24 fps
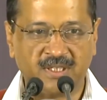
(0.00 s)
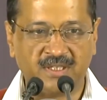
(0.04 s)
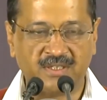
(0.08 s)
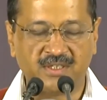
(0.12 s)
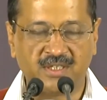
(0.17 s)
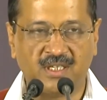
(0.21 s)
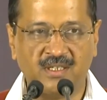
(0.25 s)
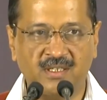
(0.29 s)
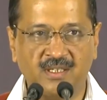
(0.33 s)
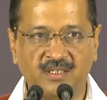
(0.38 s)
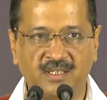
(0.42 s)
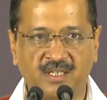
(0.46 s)
से
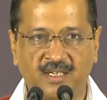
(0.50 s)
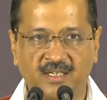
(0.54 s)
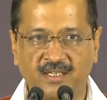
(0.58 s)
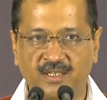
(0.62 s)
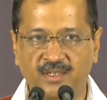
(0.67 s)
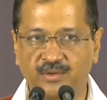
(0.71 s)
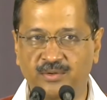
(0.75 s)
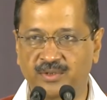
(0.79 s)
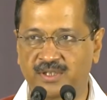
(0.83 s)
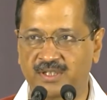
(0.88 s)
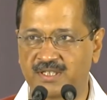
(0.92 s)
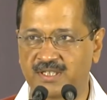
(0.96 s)
अचानक डर
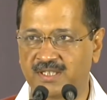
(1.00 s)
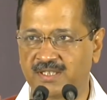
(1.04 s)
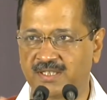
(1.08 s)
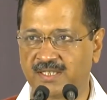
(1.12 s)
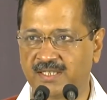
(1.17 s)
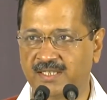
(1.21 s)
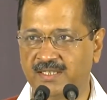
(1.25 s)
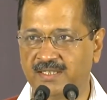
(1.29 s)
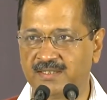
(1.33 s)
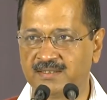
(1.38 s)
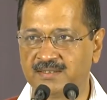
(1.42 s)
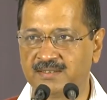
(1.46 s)
के उठ जाते
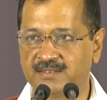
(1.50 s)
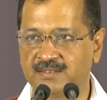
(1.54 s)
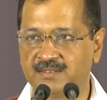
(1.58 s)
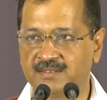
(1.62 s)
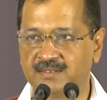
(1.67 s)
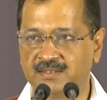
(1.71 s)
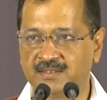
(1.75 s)
हैं